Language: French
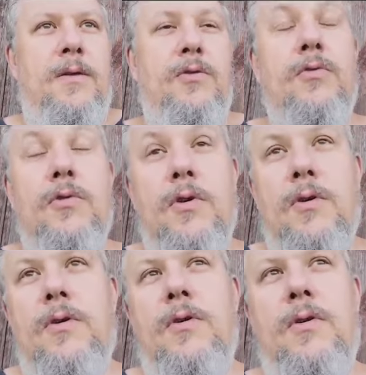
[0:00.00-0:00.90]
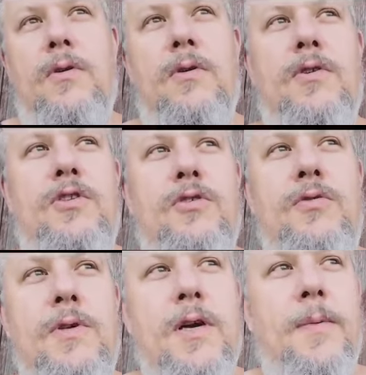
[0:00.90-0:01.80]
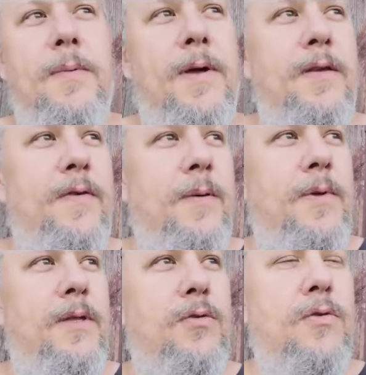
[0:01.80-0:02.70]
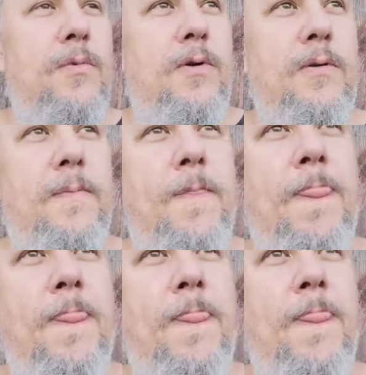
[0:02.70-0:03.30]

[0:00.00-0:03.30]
Donc euh, je suis quand même allé faire mes documents.